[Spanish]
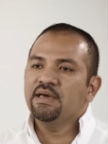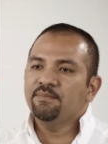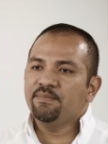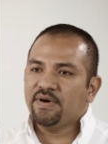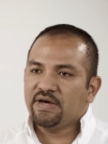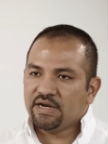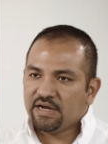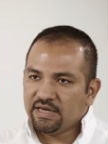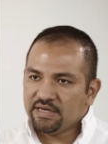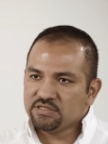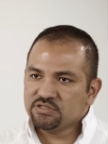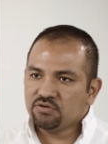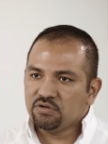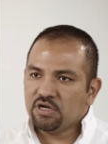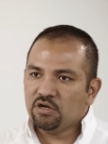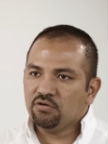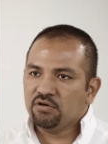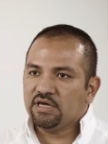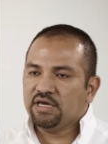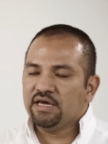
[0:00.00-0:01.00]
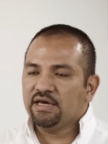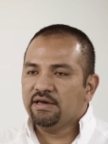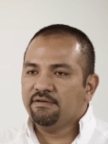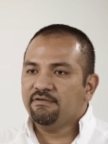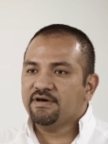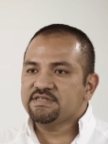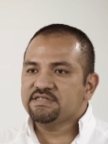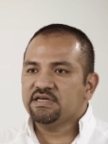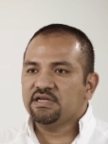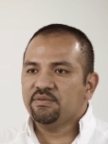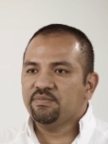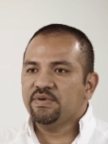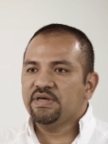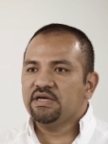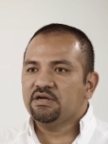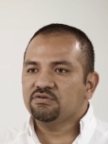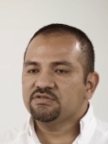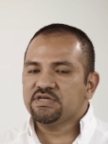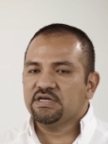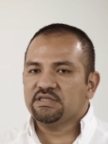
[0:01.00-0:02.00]
para eso es lo que va a
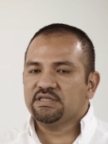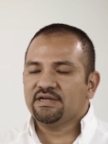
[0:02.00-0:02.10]
servir, o sea,